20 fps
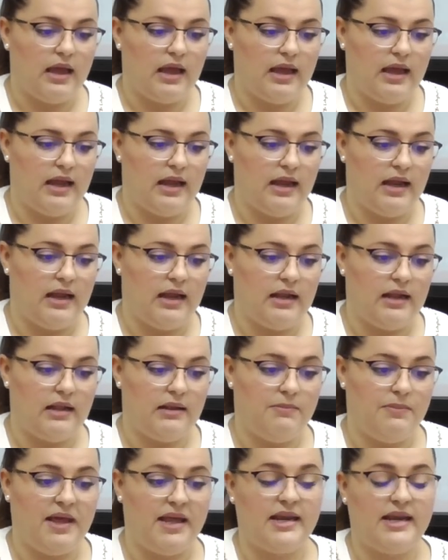
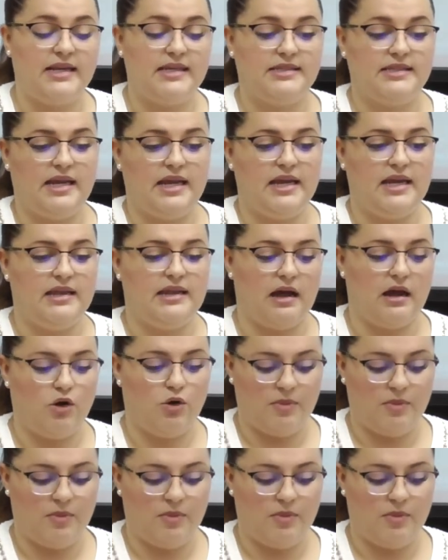El viernes 6 ya